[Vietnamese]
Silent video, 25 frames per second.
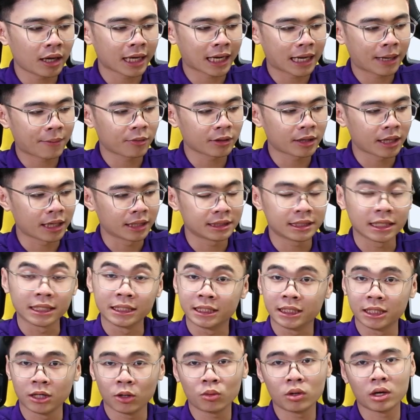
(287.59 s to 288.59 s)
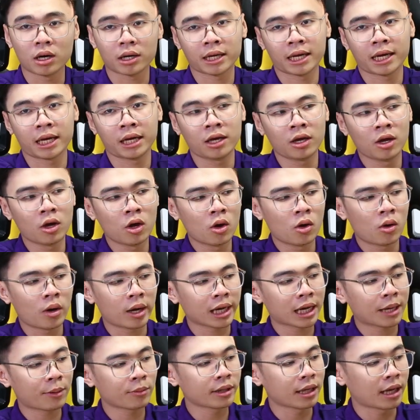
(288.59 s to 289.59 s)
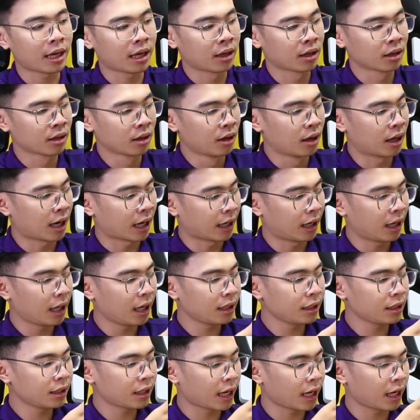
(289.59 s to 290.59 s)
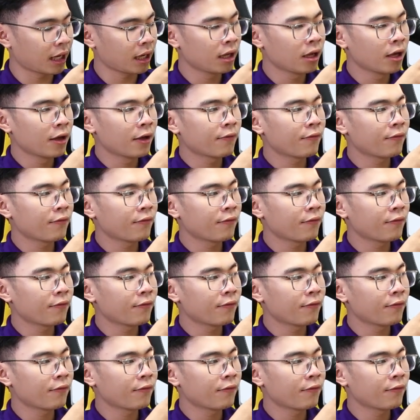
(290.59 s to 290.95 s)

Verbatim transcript: anh em có thể trình chiếu được này hoặc anh em có thể ngửa hẳn lên như này